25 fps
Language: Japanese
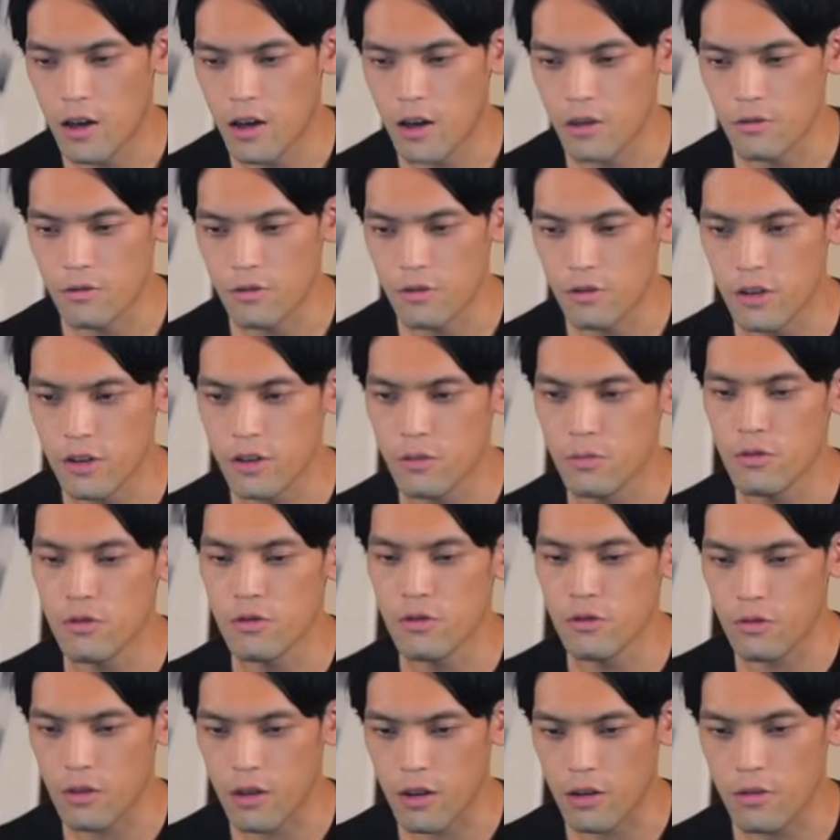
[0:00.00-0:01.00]
あの
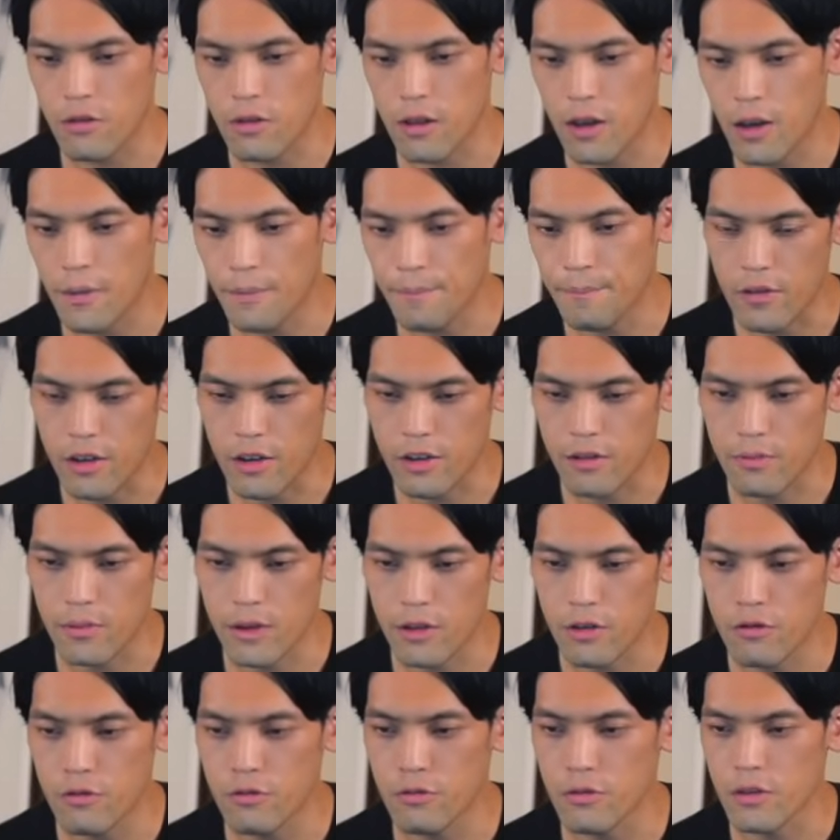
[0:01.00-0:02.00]
スイッチボットなんで、ね、スマートフォ